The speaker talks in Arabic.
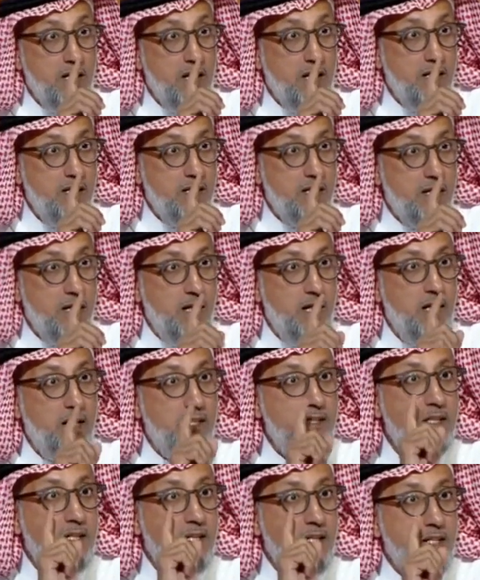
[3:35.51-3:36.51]
الاخيره
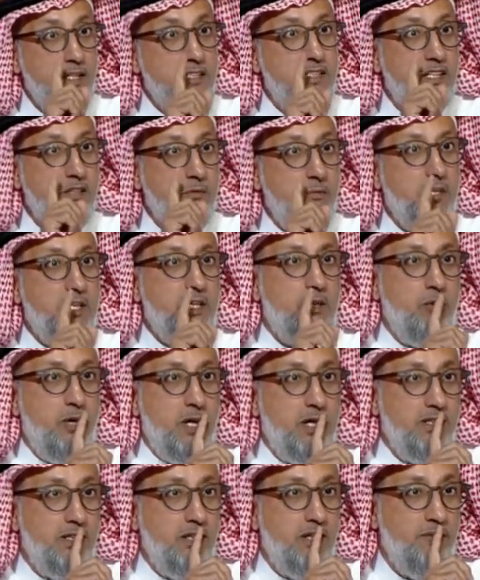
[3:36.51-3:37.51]
ترى ليست مره
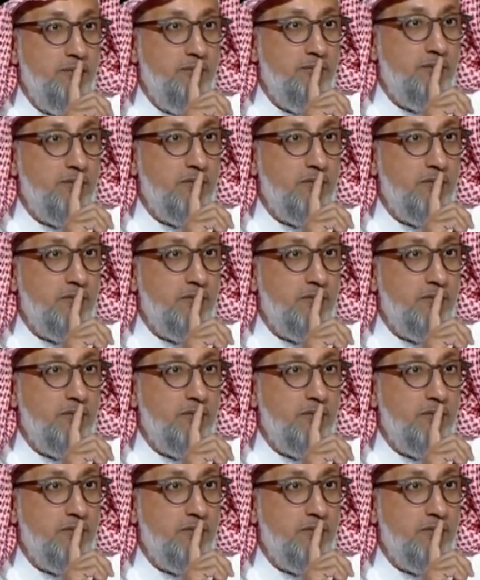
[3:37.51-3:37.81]
واحده